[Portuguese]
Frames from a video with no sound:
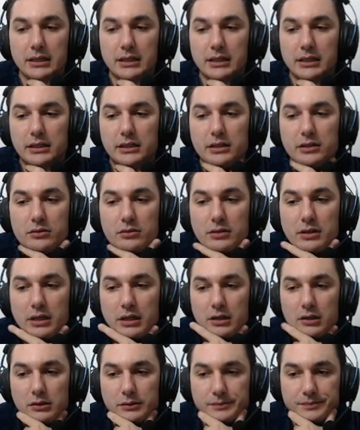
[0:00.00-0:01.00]
aqui no
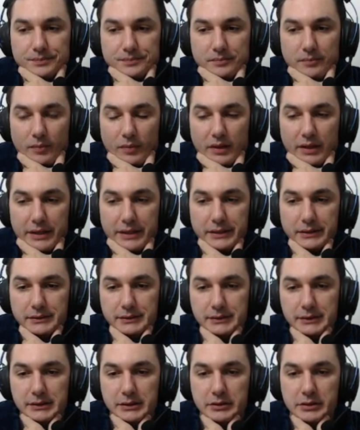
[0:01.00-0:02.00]
canal, né?
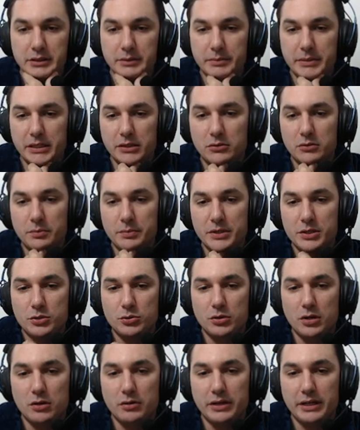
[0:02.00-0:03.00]
Eu espero que o
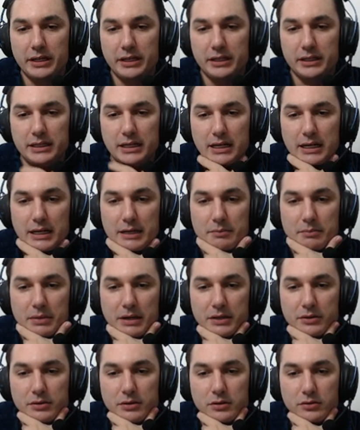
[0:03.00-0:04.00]
pessoal aí que tá
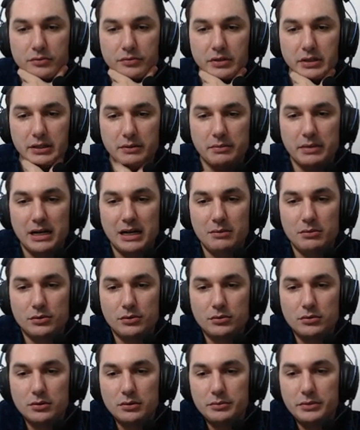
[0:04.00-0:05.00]
hypado não fique brabo
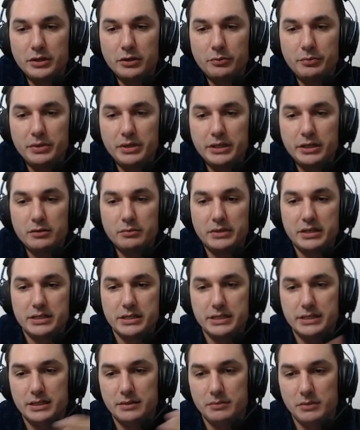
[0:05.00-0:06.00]
com a minha opinião, mas
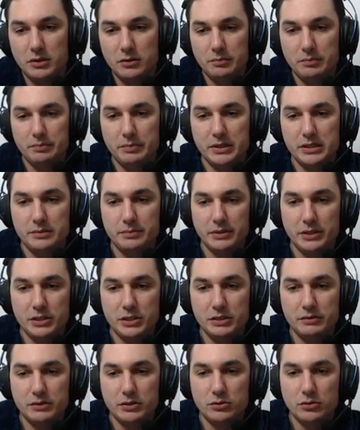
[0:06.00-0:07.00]
essa é a minha
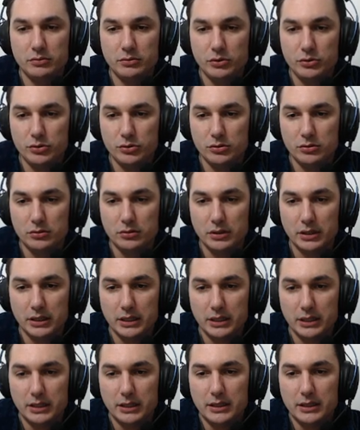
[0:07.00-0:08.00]
perspectiva sobre o jogo,
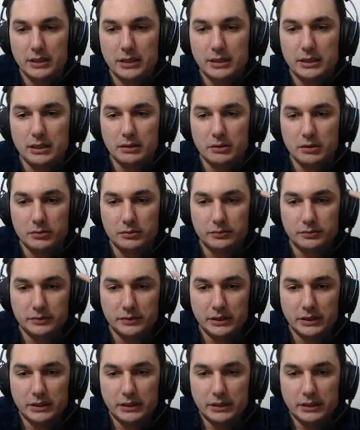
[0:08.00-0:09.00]
tá bom?
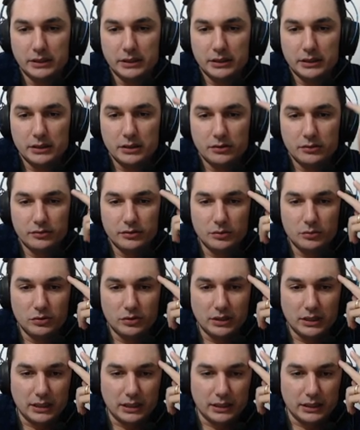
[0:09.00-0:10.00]
Então
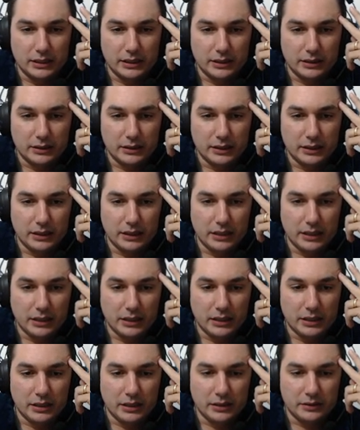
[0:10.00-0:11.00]
vamos lá, galera.
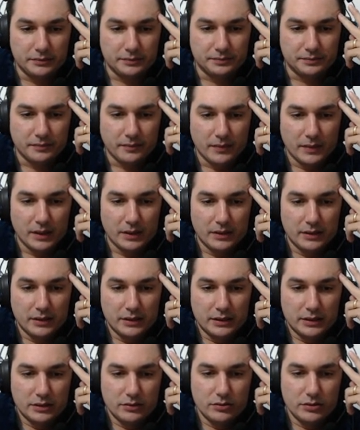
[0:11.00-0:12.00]
É...
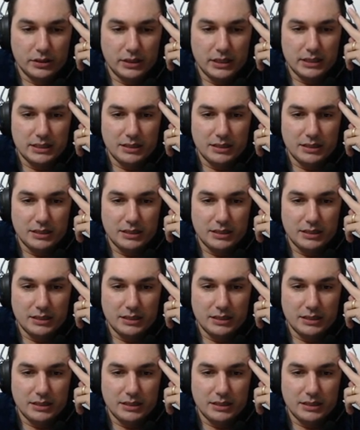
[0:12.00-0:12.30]
Você quer